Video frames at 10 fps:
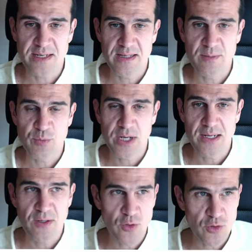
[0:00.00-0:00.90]
serie
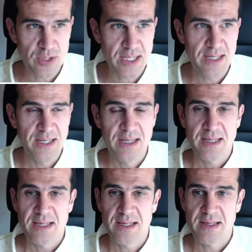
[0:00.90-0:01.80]
temporal y luego ya
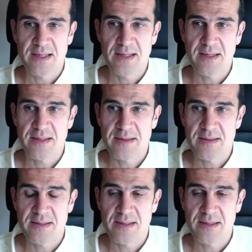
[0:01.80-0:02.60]
eh,